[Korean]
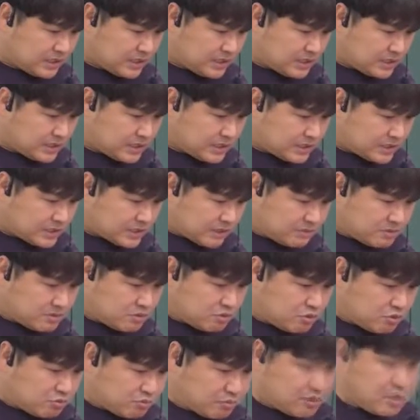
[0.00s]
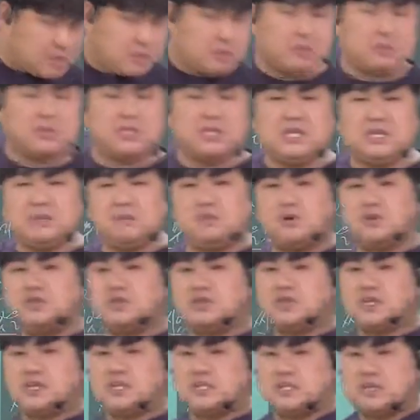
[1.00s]
36번에 보면 2번
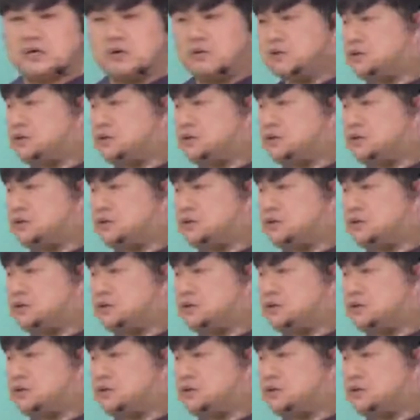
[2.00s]
선택지 나오잖아.